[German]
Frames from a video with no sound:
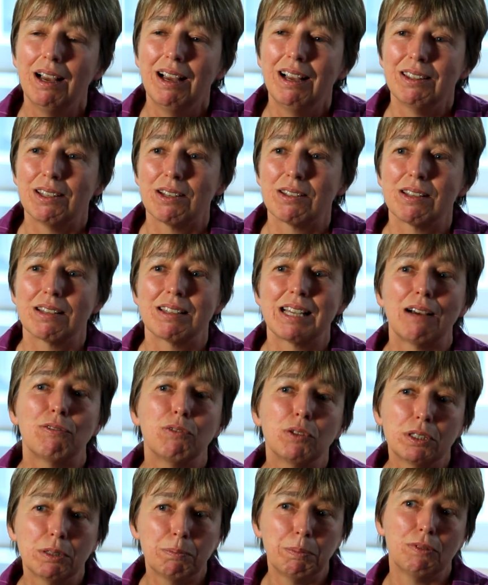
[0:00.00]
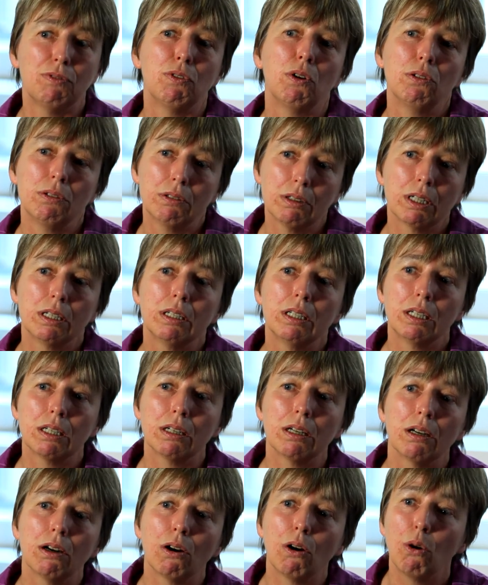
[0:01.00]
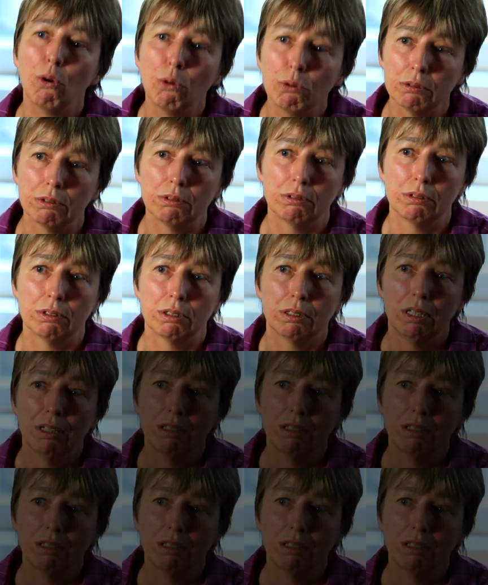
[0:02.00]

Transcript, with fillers: dass das auch von der Bevölkerung kommt.